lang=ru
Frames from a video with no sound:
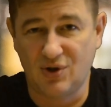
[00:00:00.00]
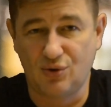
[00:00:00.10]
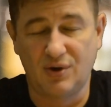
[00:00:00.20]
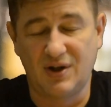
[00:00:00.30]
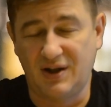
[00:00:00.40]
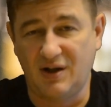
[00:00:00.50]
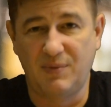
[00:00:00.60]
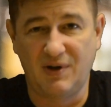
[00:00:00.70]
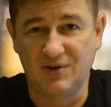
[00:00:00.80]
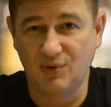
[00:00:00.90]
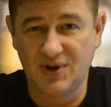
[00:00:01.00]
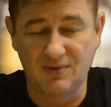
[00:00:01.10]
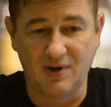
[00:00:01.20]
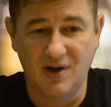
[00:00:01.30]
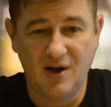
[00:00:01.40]
что на таких
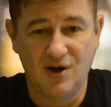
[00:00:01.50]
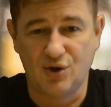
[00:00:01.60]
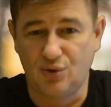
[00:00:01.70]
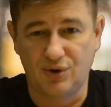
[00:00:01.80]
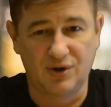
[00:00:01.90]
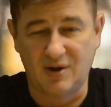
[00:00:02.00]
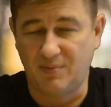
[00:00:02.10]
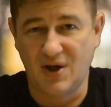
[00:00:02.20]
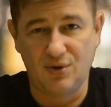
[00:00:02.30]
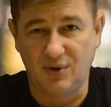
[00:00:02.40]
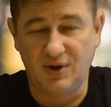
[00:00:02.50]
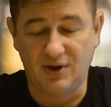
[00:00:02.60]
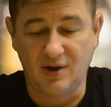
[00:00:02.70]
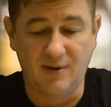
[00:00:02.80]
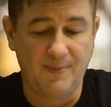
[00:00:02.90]
производствах что-то там пойдет не
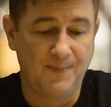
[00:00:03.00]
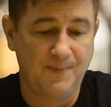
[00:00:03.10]
так.